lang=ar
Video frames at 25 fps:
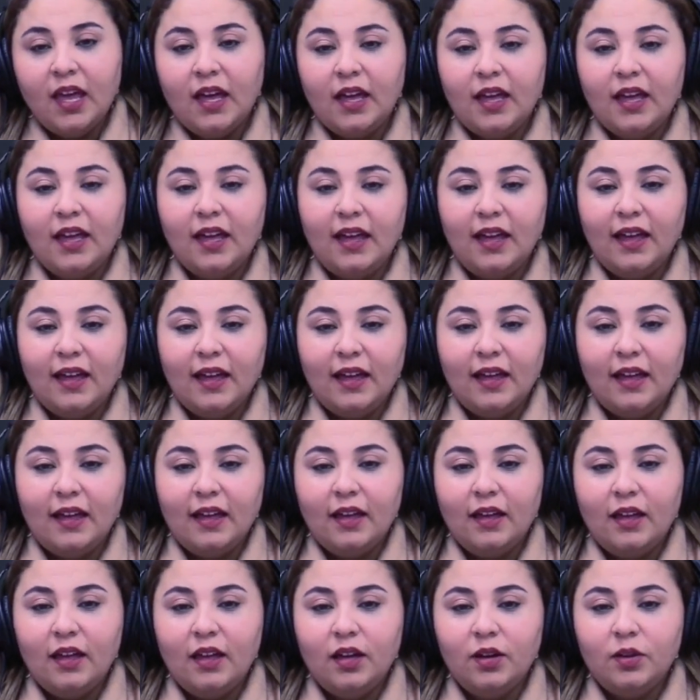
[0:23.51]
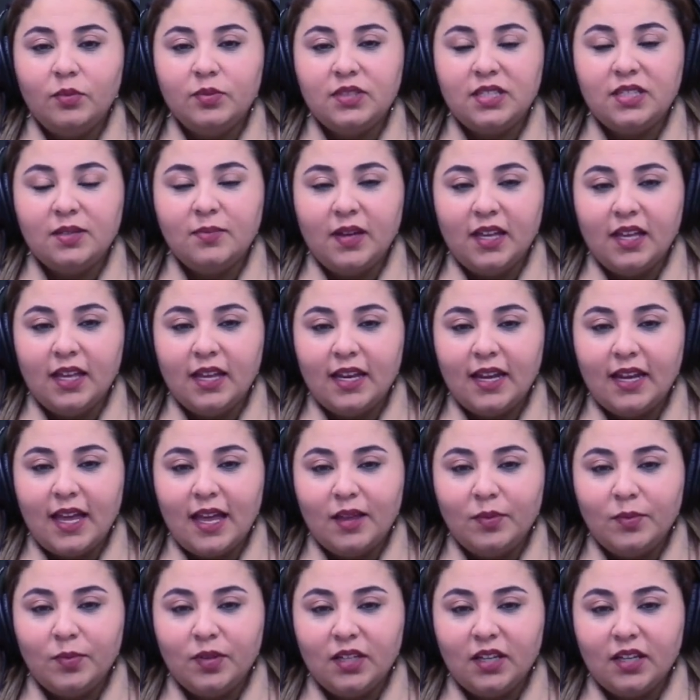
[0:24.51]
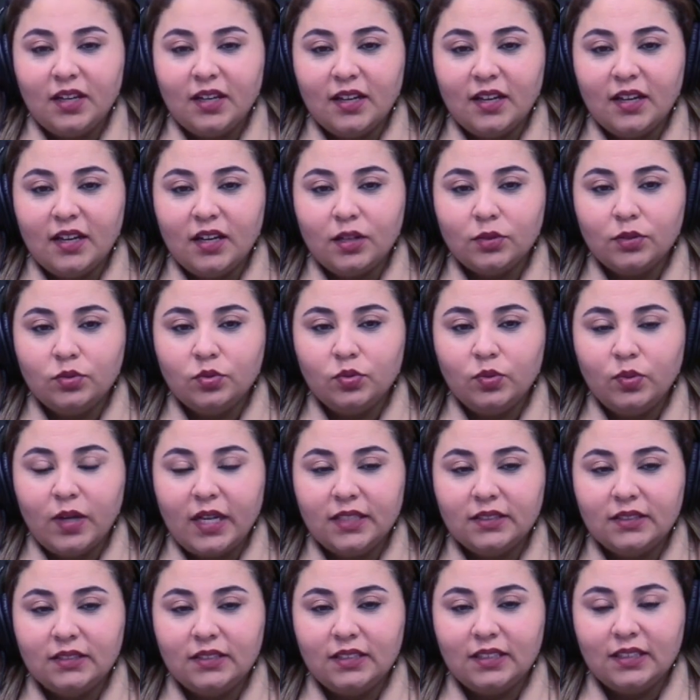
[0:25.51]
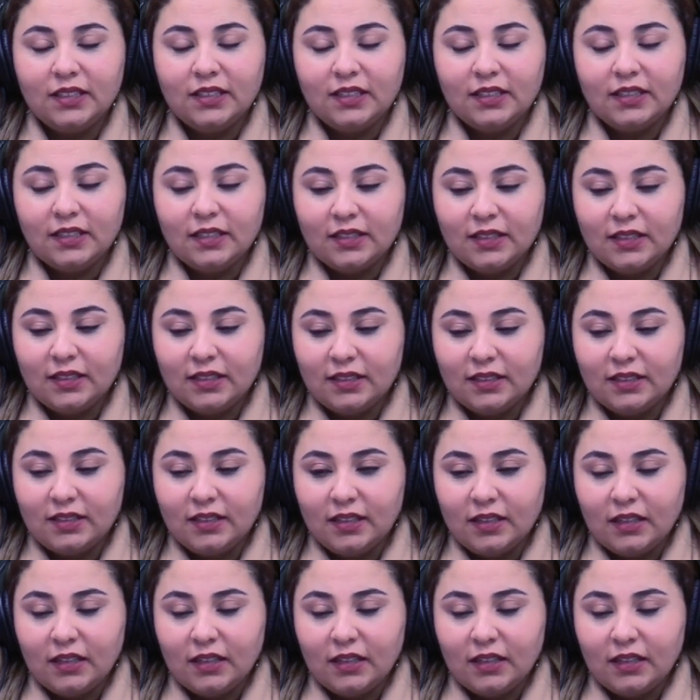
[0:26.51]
آه وانت معايا لا امينه كناخذوا واحد آه